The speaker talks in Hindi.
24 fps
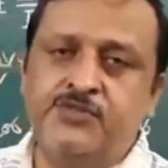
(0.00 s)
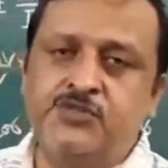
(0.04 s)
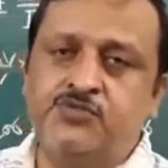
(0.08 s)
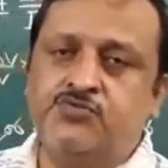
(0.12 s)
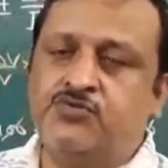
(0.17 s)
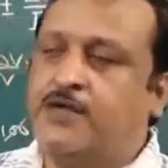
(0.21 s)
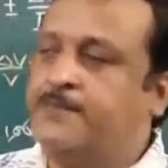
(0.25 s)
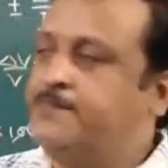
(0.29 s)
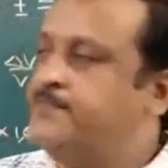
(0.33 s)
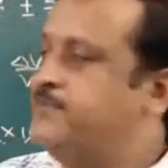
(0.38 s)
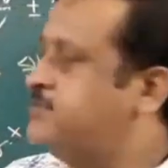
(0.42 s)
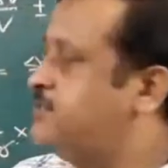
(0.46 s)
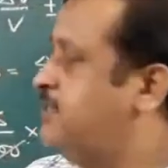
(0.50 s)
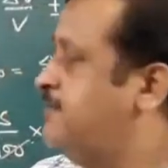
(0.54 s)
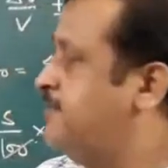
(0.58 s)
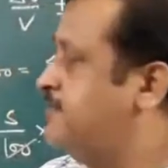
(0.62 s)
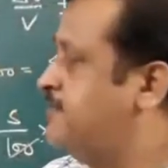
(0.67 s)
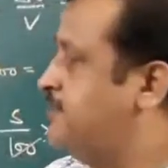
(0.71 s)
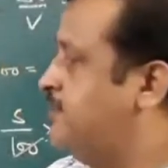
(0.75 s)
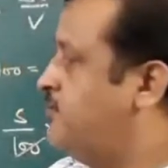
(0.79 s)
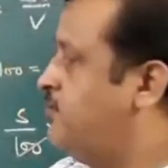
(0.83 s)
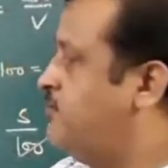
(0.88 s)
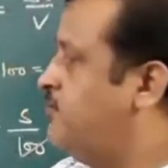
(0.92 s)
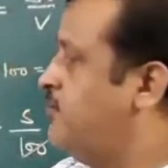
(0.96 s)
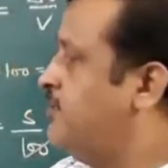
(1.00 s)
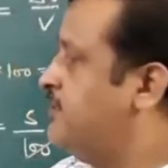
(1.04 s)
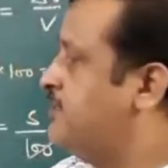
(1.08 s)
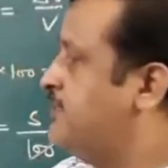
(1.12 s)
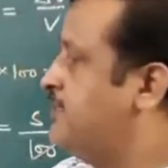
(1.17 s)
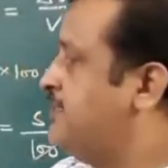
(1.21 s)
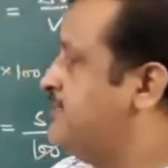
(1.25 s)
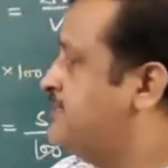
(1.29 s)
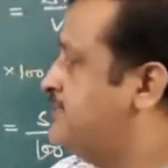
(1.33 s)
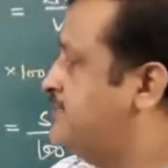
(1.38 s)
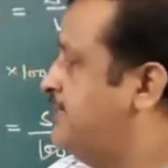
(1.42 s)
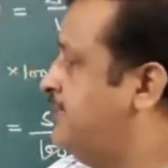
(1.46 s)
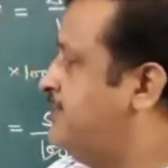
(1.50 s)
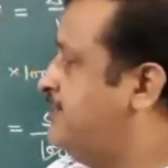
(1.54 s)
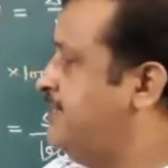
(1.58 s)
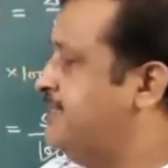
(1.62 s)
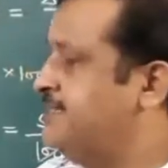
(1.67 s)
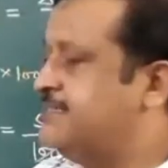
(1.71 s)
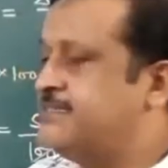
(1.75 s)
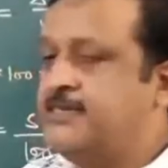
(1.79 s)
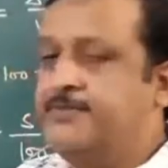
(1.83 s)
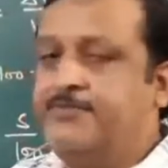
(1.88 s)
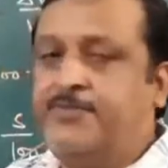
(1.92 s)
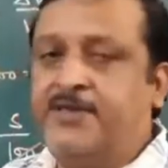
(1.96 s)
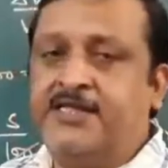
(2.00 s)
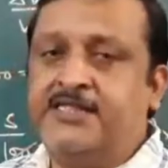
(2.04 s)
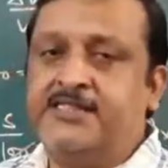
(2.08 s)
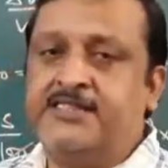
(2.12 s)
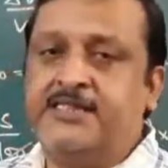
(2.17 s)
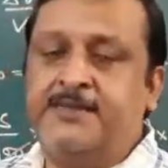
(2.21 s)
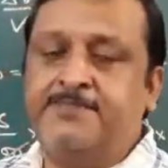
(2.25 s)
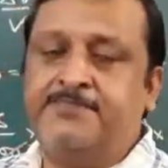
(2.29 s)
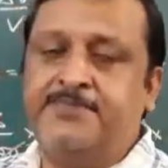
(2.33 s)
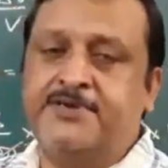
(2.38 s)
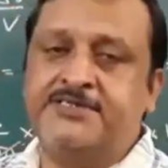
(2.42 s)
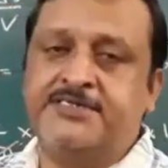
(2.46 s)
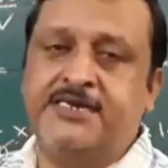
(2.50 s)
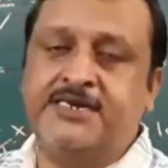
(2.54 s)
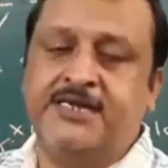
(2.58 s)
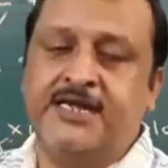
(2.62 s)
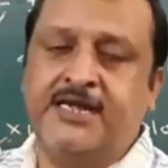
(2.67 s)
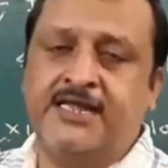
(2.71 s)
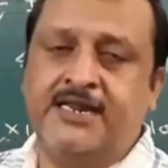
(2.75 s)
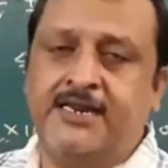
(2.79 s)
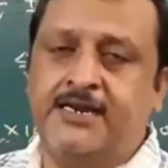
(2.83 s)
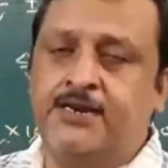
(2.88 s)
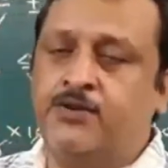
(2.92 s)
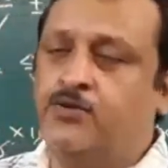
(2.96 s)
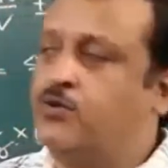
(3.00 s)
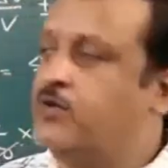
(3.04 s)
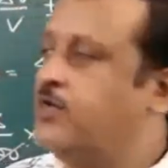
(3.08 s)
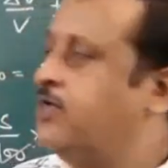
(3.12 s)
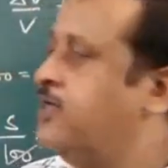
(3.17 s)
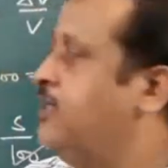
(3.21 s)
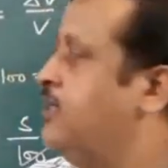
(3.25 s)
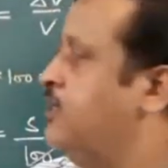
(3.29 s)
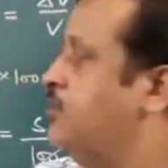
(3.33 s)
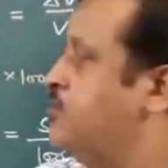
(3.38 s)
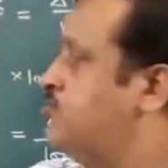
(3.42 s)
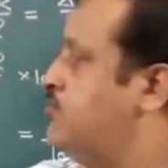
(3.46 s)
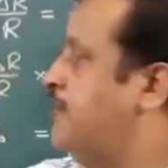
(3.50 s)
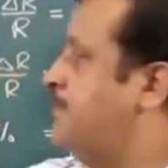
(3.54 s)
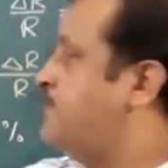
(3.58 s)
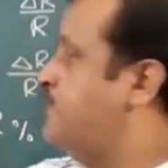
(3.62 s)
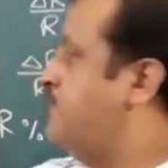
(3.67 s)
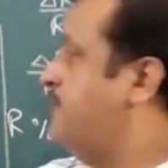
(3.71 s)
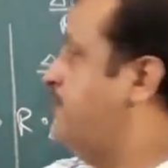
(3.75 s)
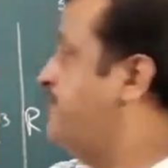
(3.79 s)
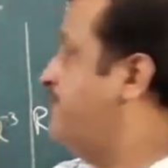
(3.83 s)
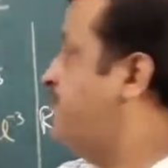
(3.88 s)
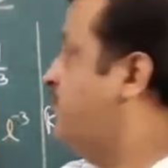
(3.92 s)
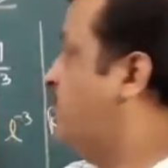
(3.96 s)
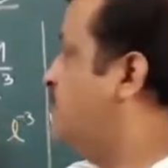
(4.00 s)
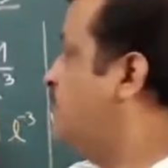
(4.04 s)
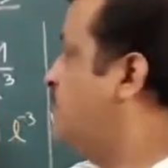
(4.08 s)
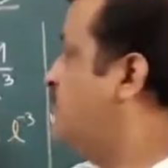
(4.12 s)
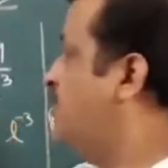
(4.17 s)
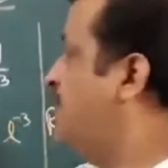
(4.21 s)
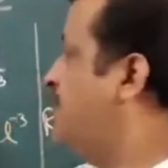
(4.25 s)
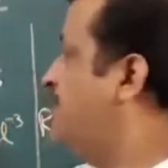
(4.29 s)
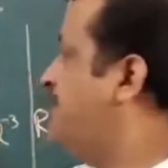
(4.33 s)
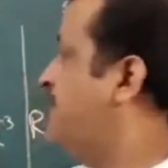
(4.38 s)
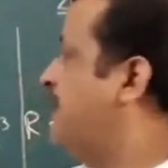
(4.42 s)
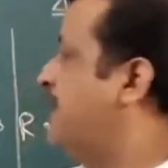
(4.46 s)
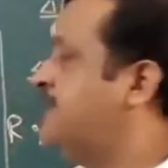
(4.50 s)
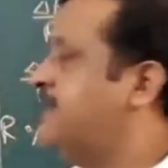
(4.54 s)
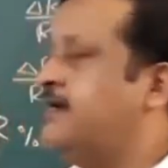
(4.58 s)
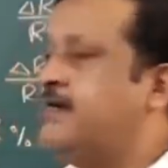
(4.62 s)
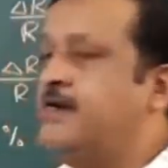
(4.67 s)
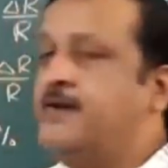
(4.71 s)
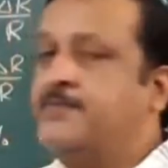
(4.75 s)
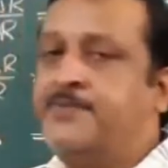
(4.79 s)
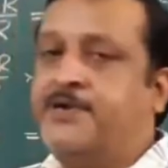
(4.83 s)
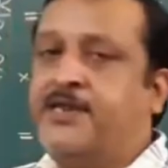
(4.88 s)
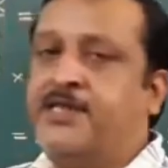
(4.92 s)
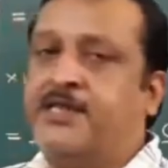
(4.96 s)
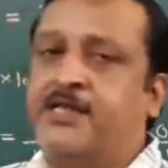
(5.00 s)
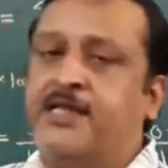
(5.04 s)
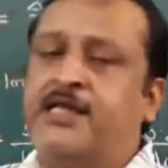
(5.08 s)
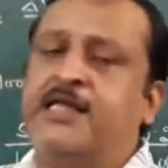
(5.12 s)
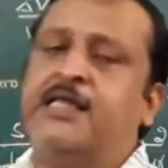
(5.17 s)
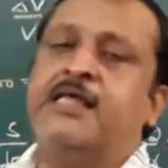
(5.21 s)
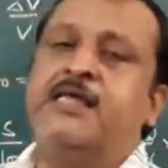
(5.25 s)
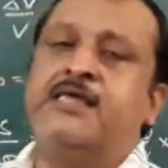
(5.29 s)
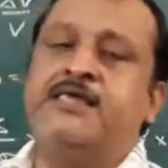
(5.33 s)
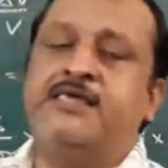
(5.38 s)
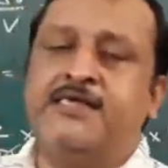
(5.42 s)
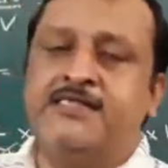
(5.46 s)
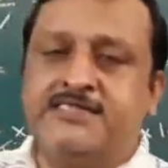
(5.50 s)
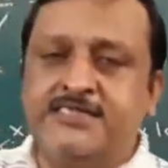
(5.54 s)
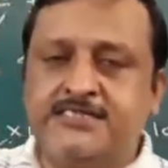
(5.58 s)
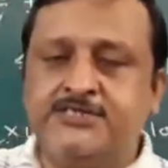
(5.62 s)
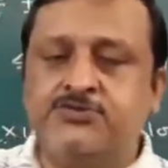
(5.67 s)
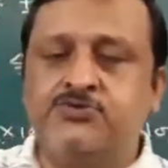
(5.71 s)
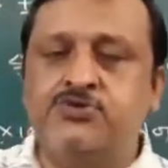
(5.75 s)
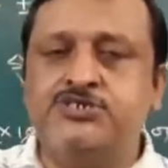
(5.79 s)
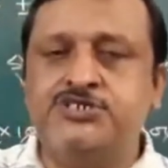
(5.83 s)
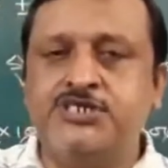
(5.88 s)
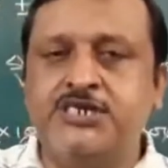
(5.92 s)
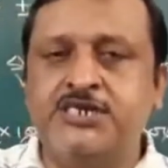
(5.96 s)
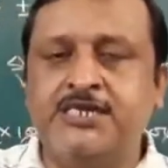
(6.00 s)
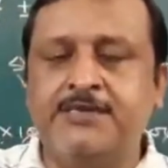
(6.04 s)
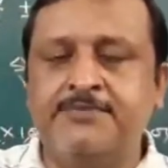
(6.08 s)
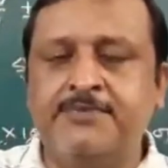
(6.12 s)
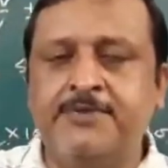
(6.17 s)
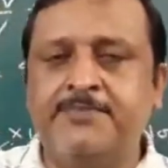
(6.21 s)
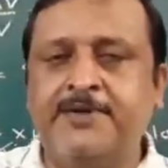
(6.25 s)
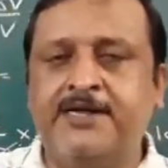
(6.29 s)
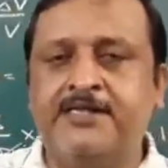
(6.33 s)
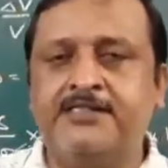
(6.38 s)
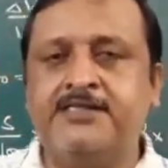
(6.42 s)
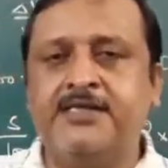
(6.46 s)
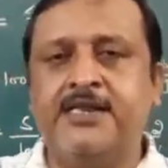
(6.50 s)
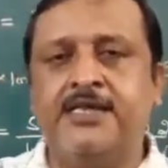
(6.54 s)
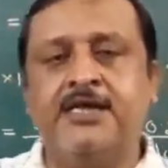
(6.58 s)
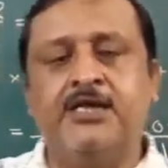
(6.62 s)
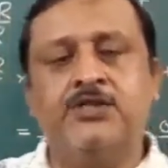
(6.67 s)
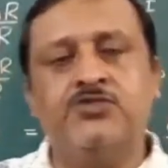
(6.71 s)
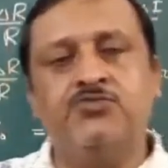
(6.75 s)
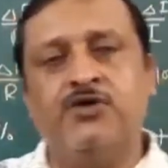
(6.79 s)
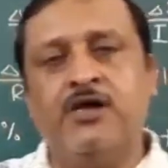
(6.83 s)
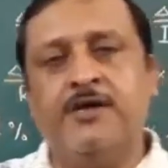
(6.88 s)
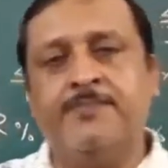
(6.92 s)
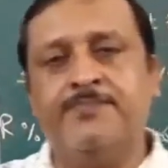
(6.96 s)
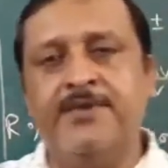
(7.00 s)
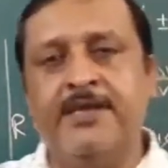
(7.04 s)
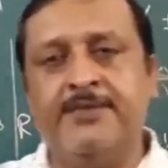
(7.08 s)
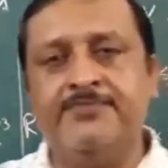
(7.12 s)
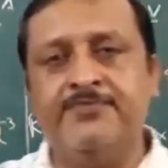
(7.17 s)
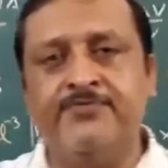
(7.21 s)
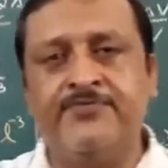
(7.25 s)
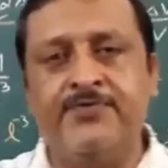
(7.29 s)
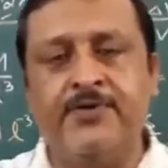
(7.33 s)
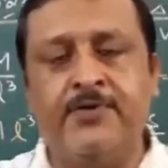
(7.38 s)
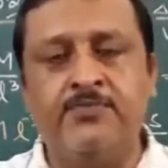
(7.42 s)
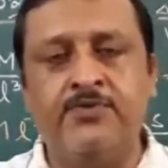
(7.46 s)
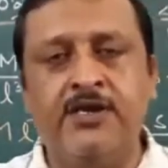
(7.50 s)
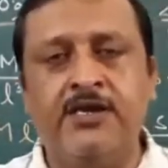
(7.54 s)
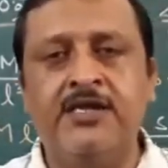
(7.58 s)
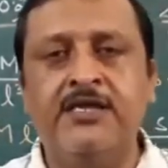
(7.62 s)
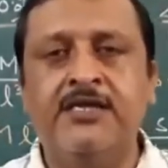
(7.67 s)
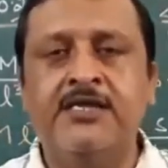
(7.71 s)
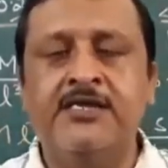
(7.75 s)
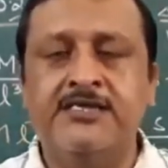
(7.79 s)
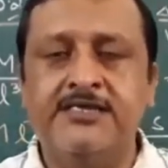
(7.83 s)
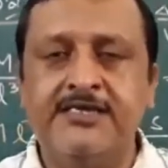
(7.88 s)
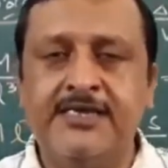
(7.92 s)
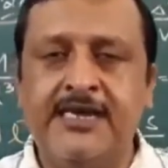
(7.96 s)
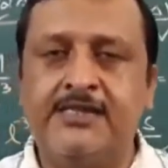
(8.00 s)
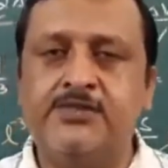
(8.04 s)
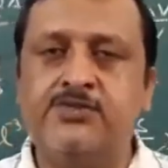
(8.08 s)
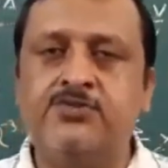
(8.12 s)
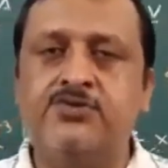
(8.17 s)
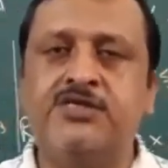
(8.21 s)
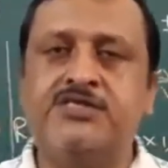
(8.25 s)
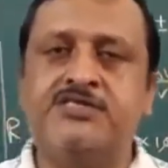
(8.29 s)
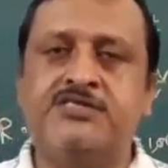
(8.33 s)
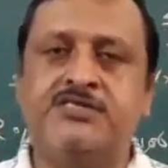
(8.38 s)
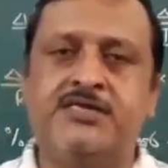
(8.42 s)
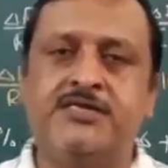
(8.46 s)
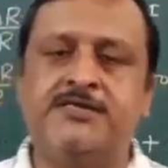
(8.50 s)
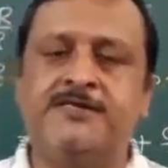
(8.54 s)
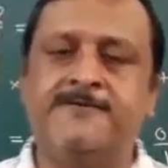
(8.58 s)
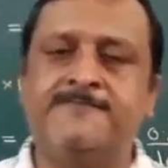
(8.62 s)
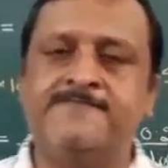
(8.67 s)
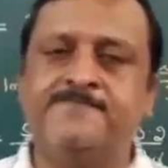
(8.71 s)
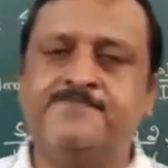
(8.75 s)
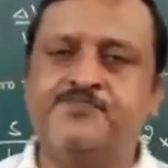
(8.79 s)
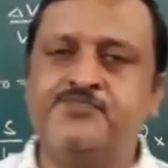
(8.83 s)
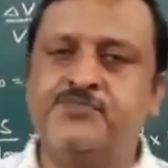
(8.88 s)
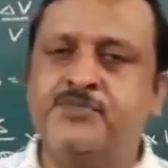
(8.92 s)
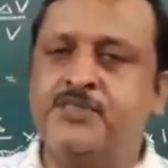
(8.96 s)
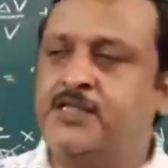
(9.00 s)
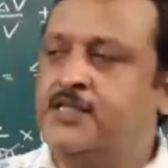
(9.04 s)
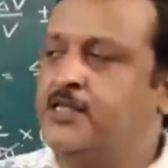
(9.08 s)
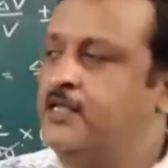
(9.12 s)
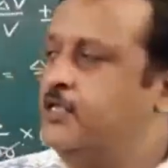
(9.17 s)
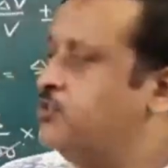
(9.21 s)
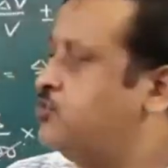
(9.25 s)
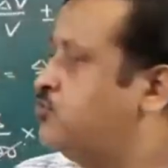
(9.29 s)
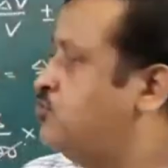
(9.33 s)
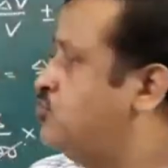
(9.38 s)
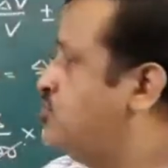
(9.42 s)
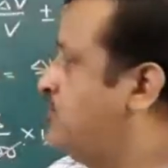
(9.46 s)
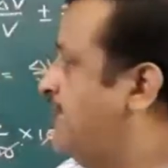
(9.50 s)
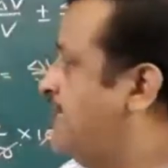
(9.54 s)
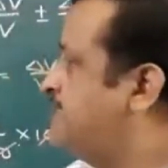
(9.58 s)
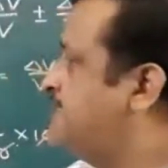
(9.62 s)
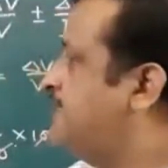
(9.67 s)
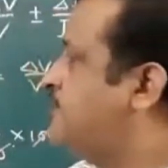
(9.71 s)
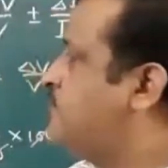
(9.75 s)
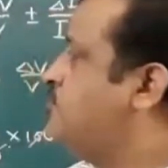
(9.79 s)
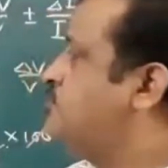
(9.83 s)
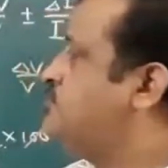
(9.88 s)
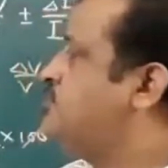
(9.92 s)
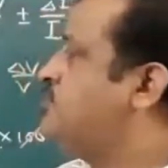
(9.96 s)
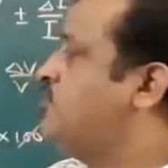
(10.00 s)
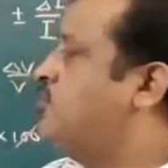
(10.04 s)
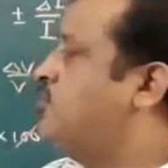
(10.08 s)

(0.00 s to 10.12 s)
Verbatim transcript: तो आप ये बताओ कि इसके डेंसिटी में कितने परसेंट का एरर होगा तो आपको ये फॉर्मूला याद रखना पड़ेगा या जिस क्वेश्चन की भी बात करेगा तो वहाँ पर आपको फॉर्मूला याद होना चाहिए तो कुछ ऐसे क्वेश्चन